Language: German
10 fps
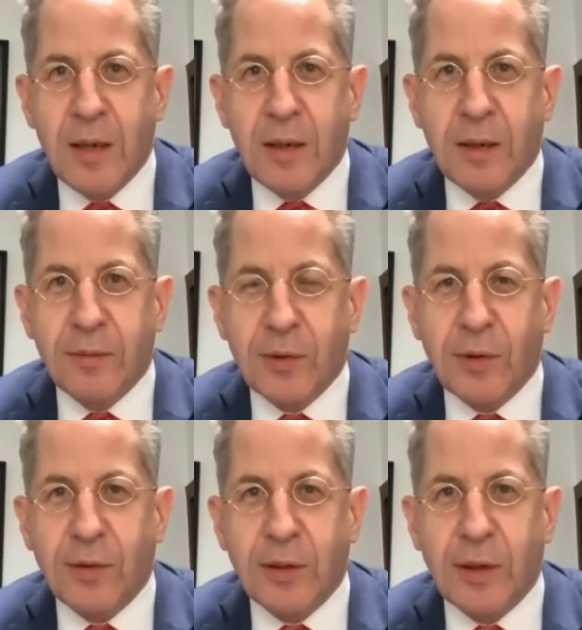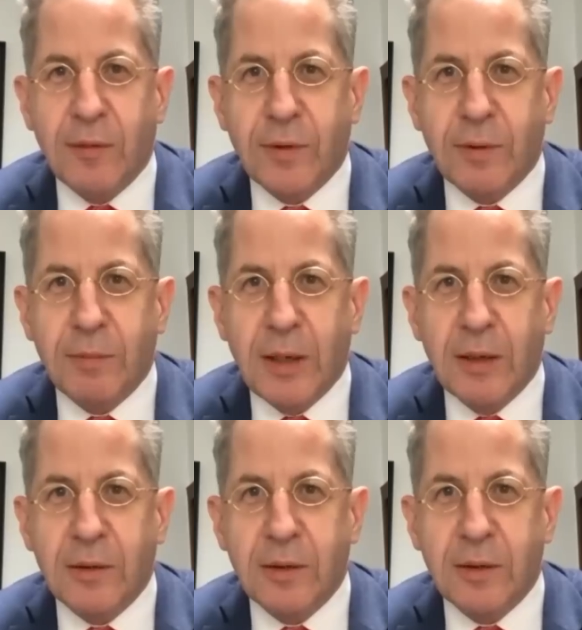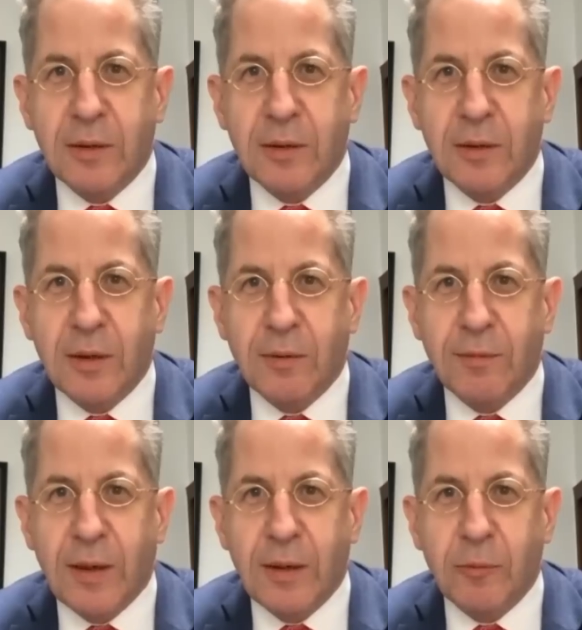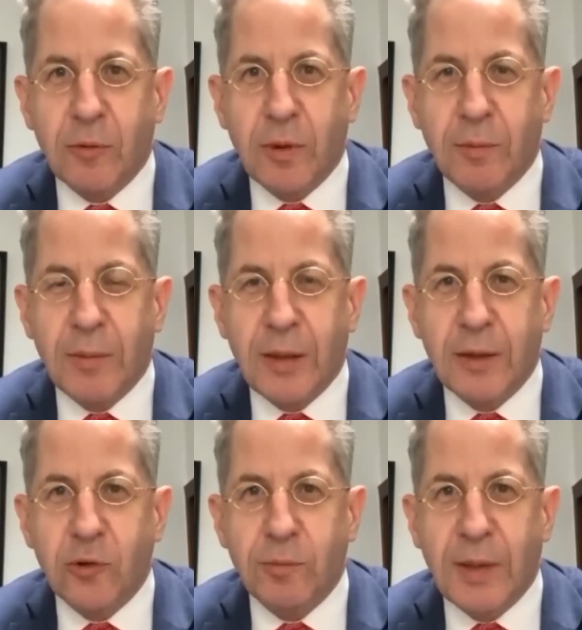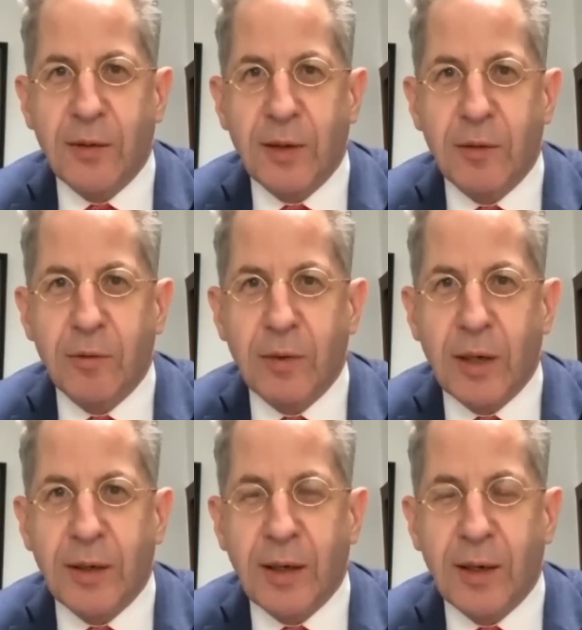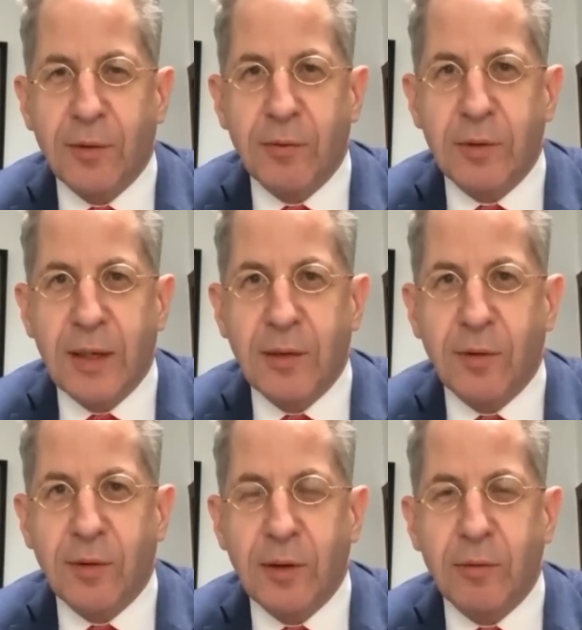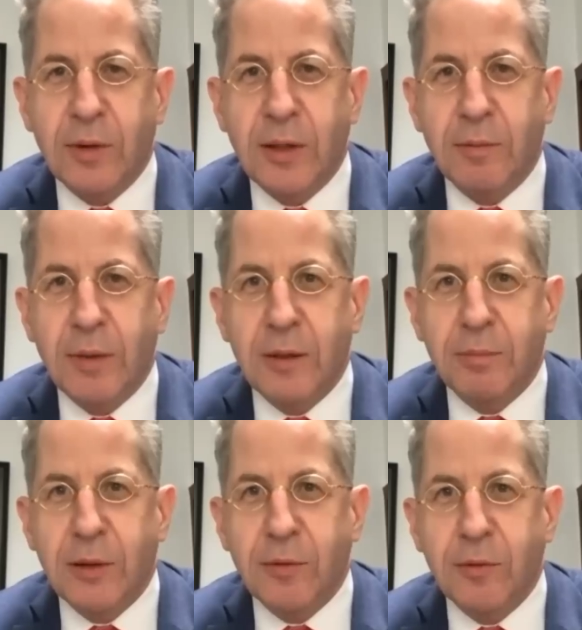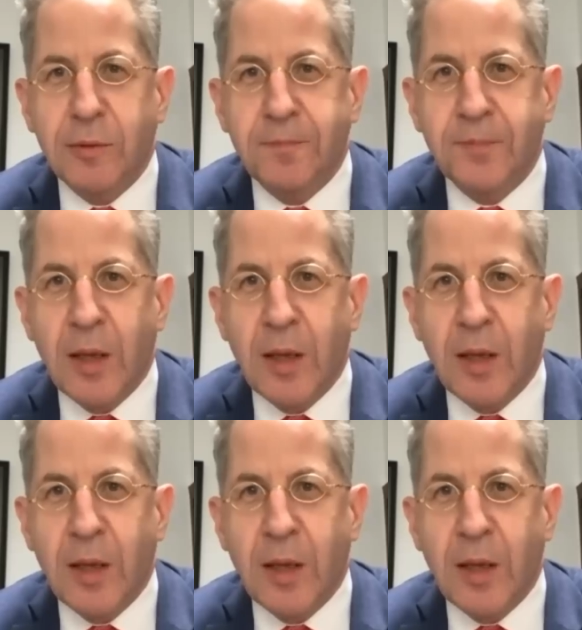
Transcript: was das ZDF gemacht hatte, das war im Grunde genommen eine Schmähsendung, eine Hass- und Hetzesendung gegen meine Person.